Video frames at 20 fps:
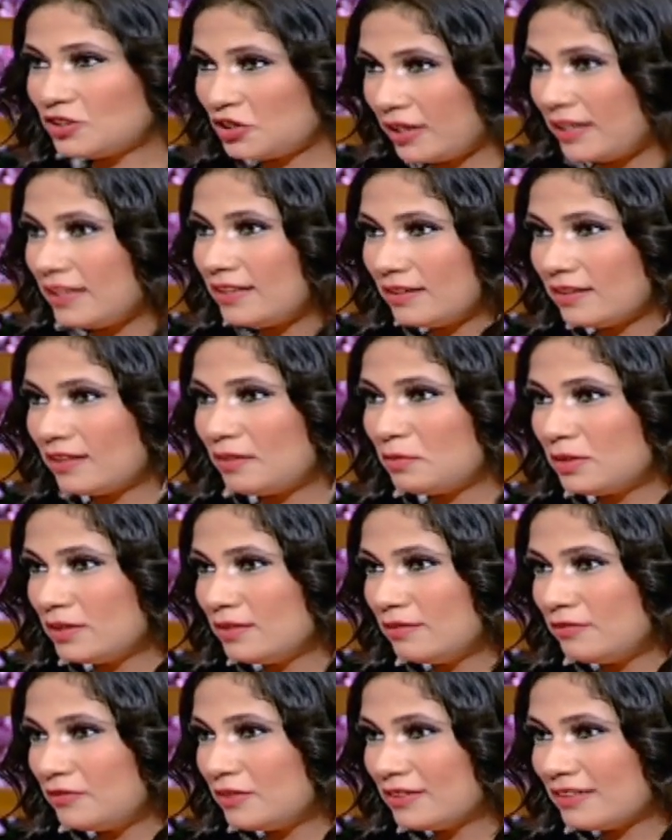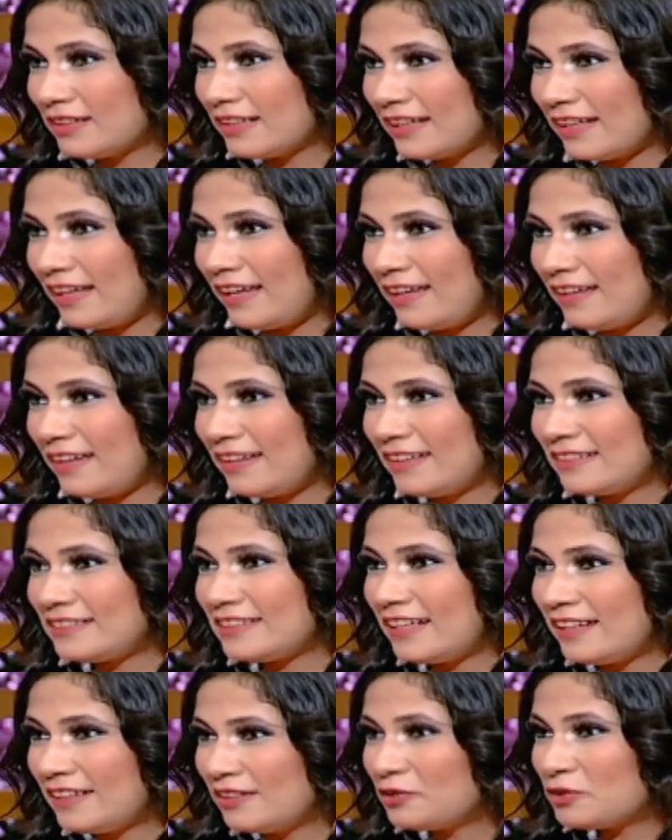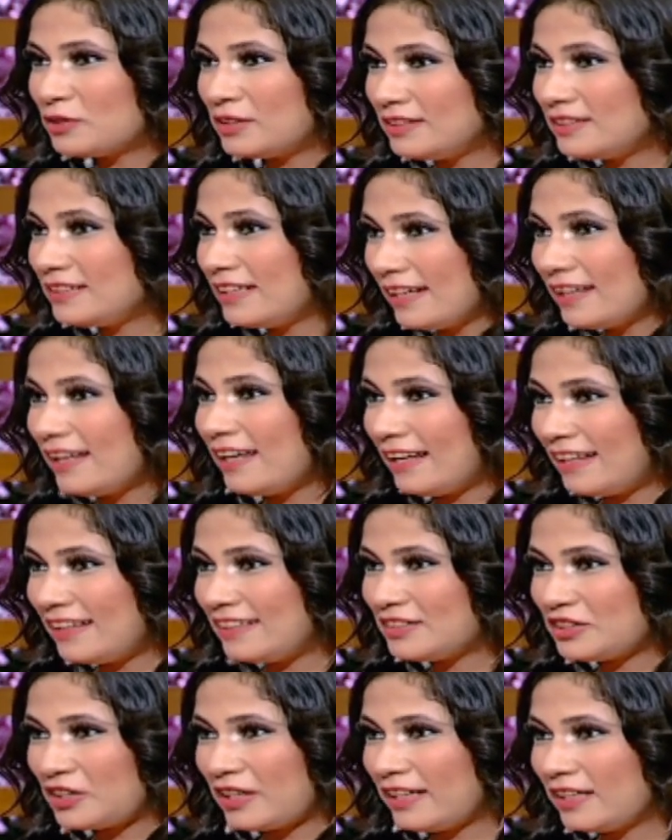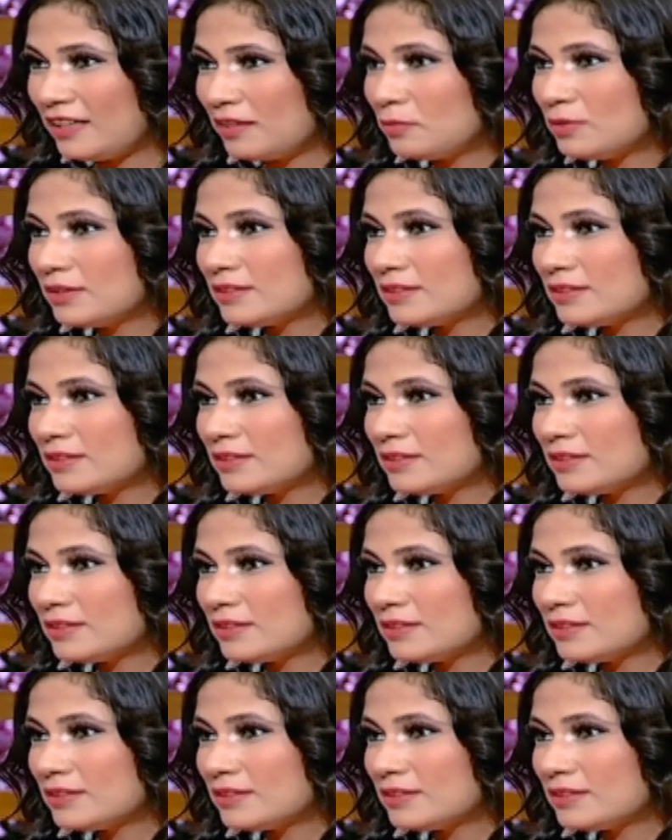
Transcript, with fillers: اشعاعي كمان الفتره الجايه يعني انا اوريدي داخله على اشعاعي